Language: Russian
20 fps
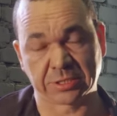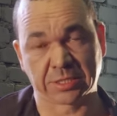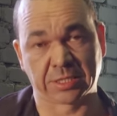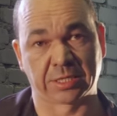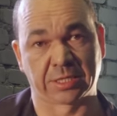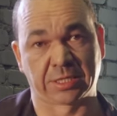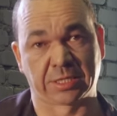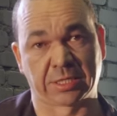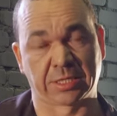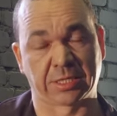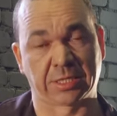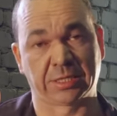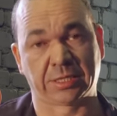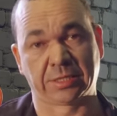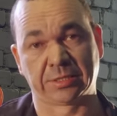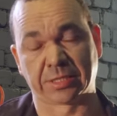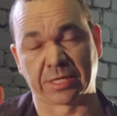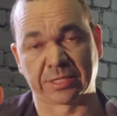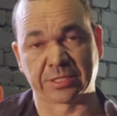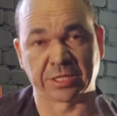А,
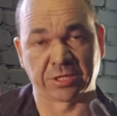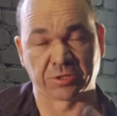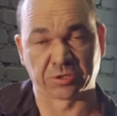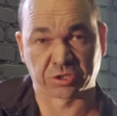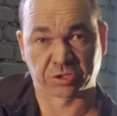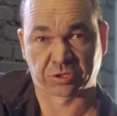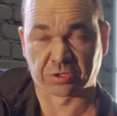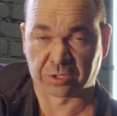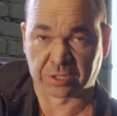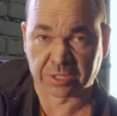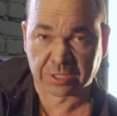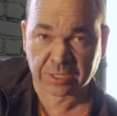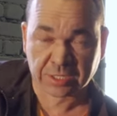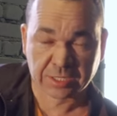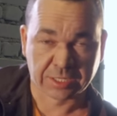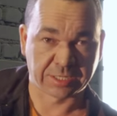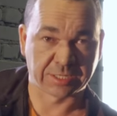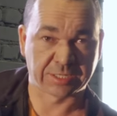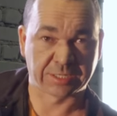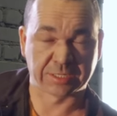надеюсь, что
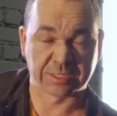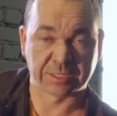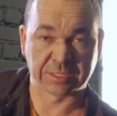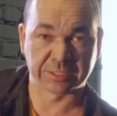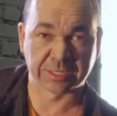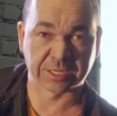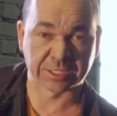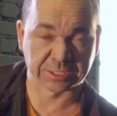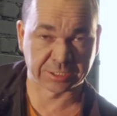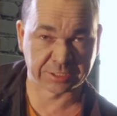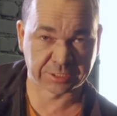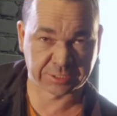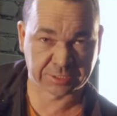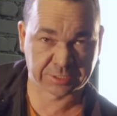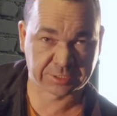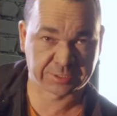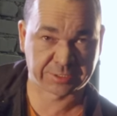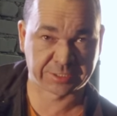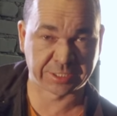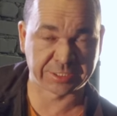а, наша
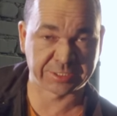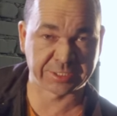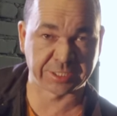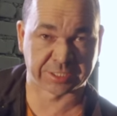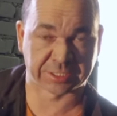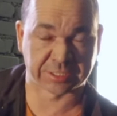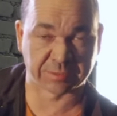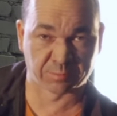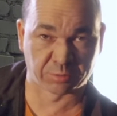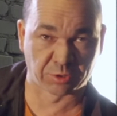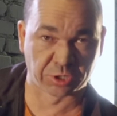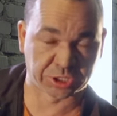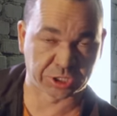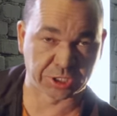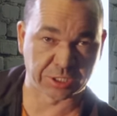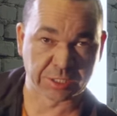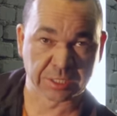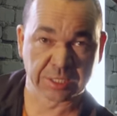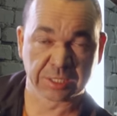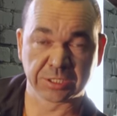соседка
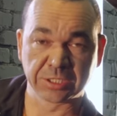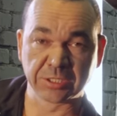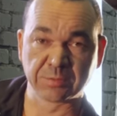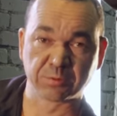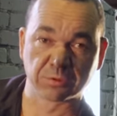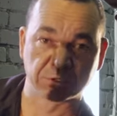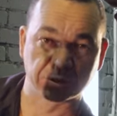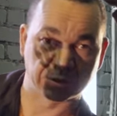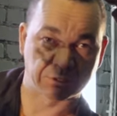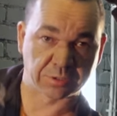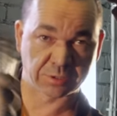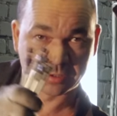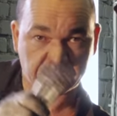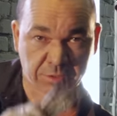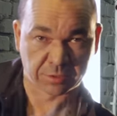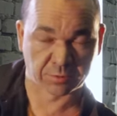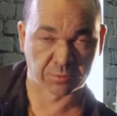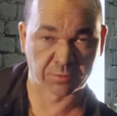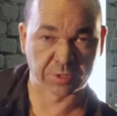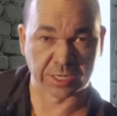больше не будет
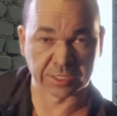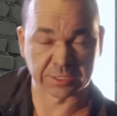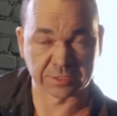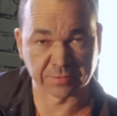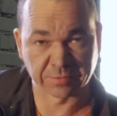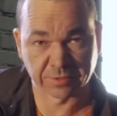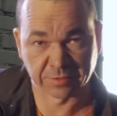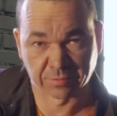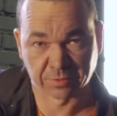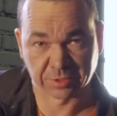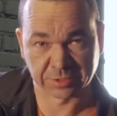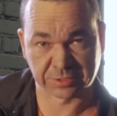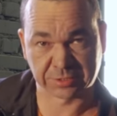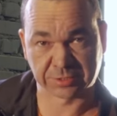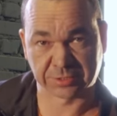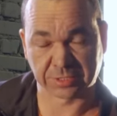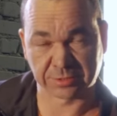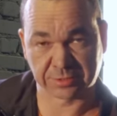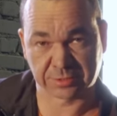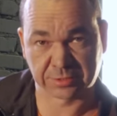ругать своего
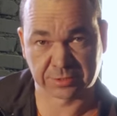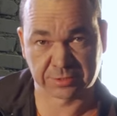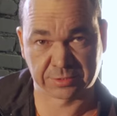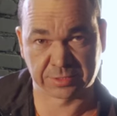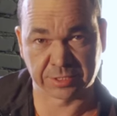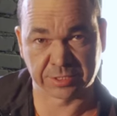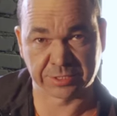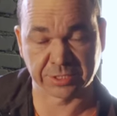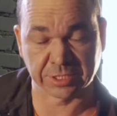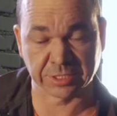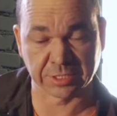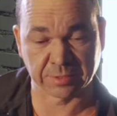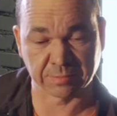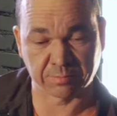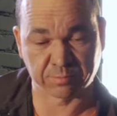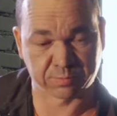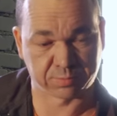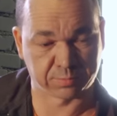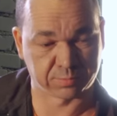соседа,